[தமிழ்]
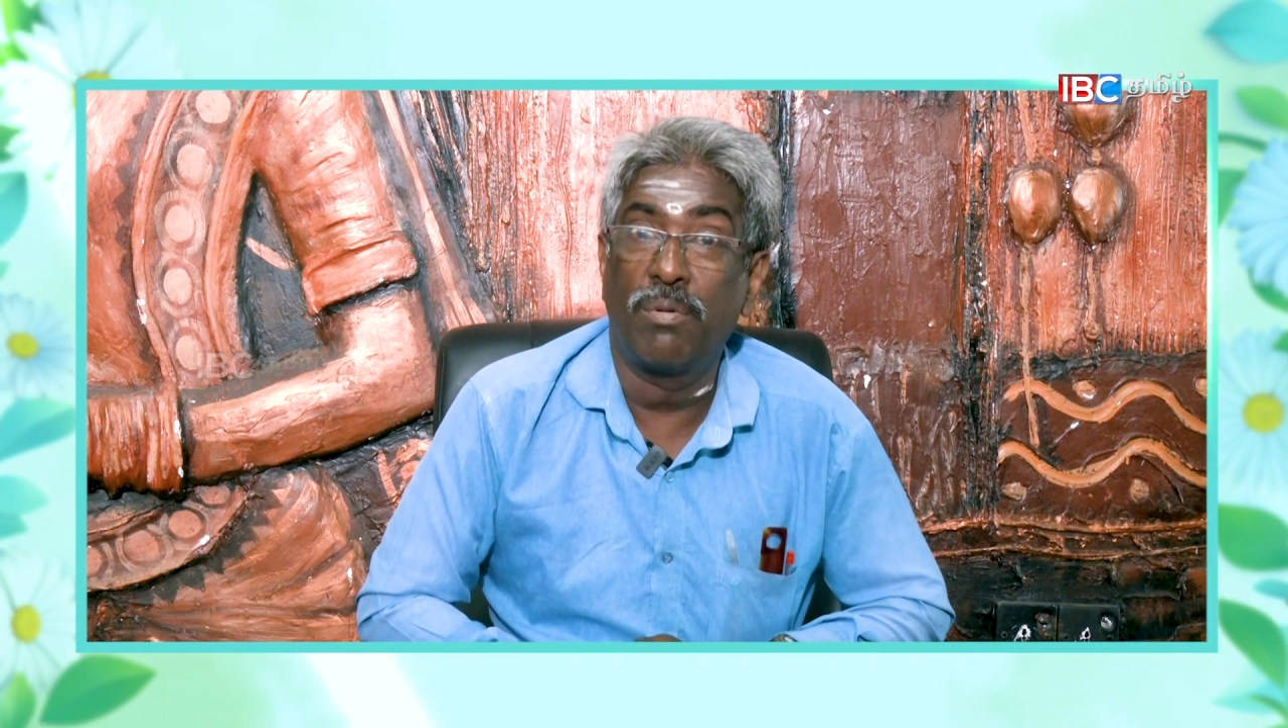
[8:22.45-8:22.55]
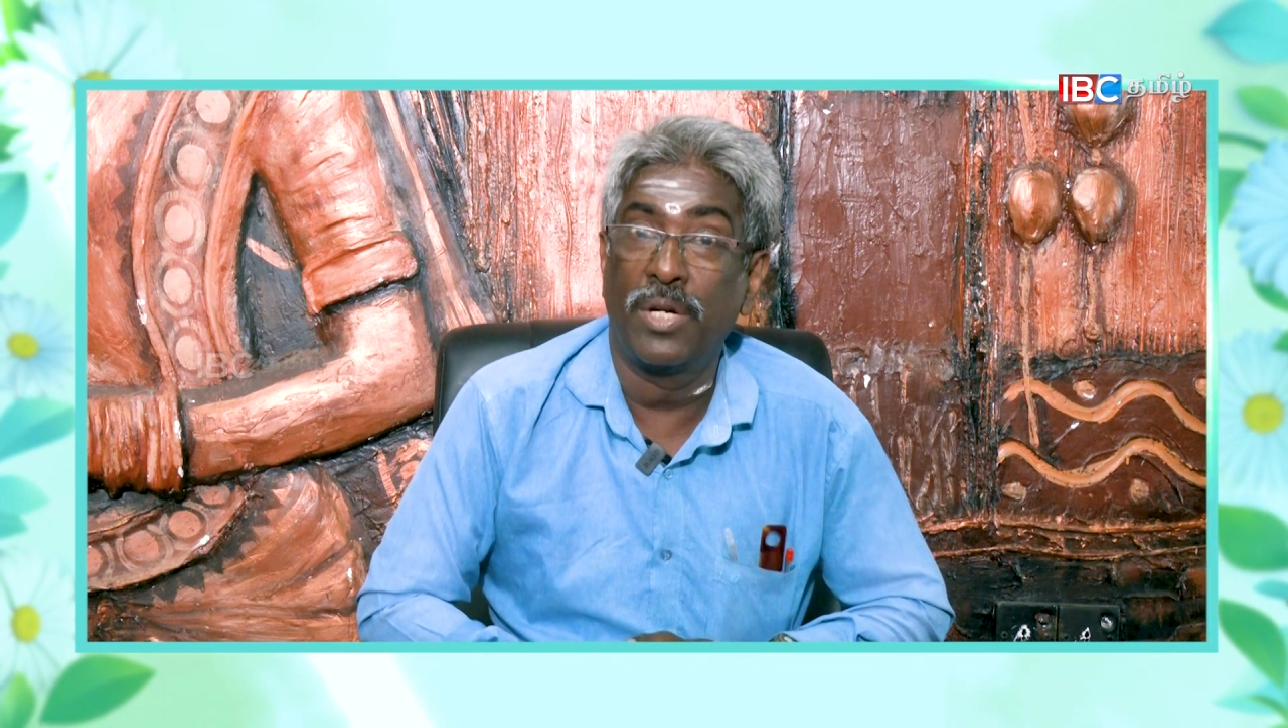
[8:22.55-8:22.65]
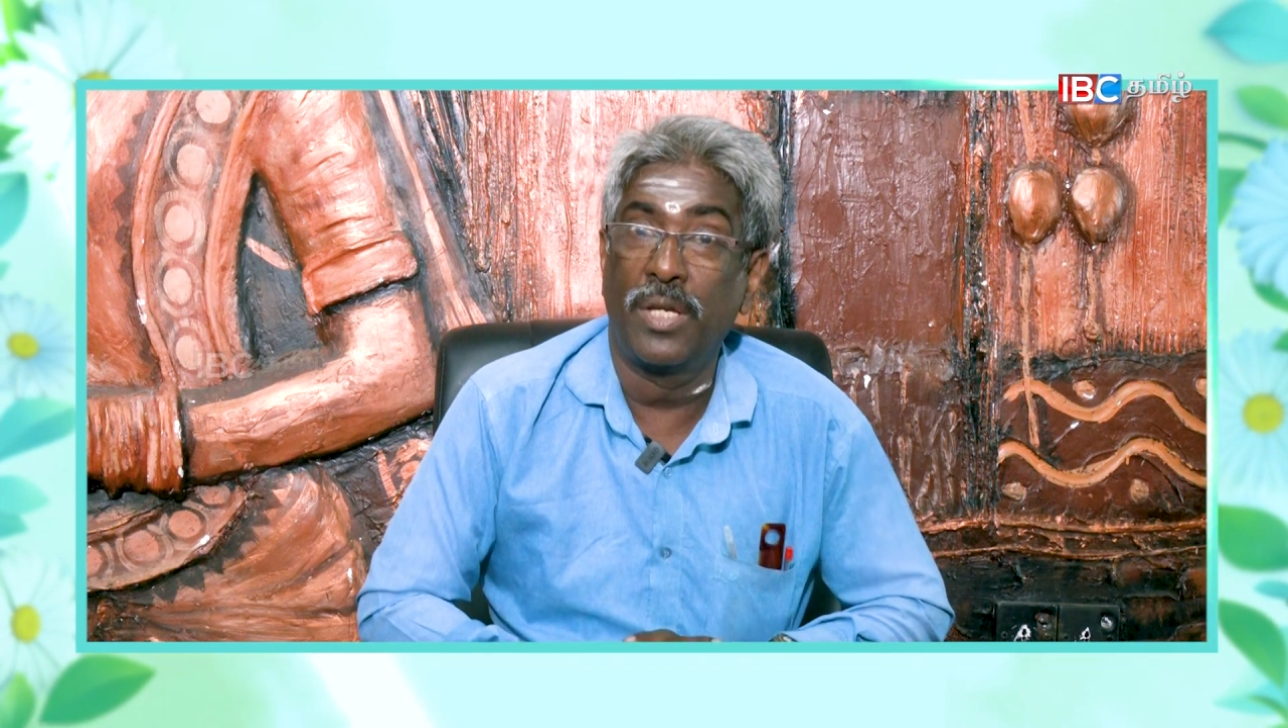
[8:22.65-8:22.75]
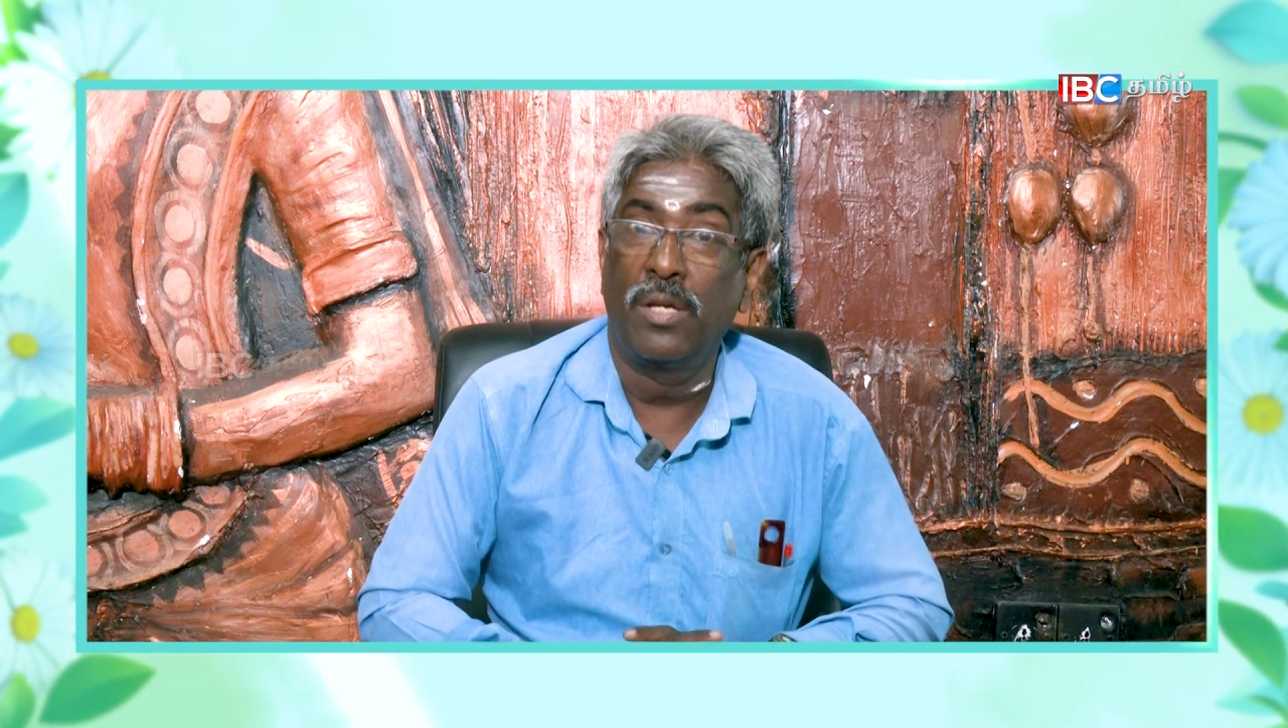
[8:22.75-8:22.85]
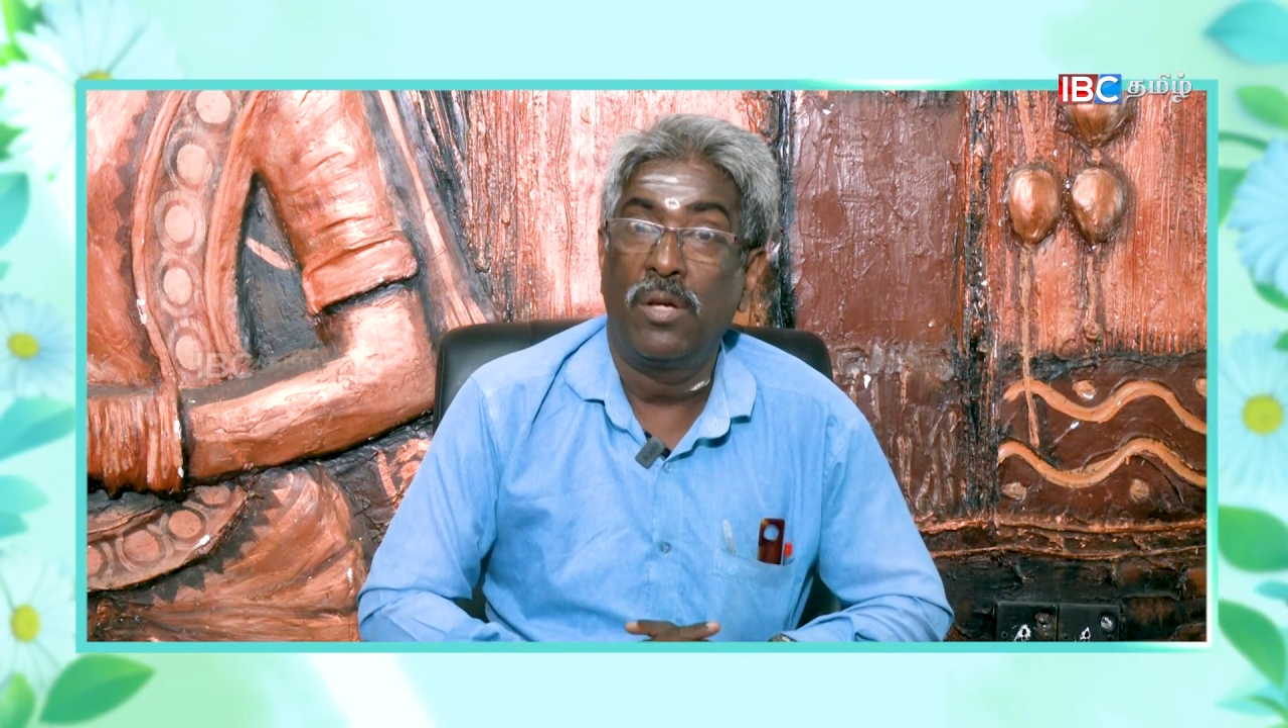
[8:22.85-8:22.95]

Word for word: போய்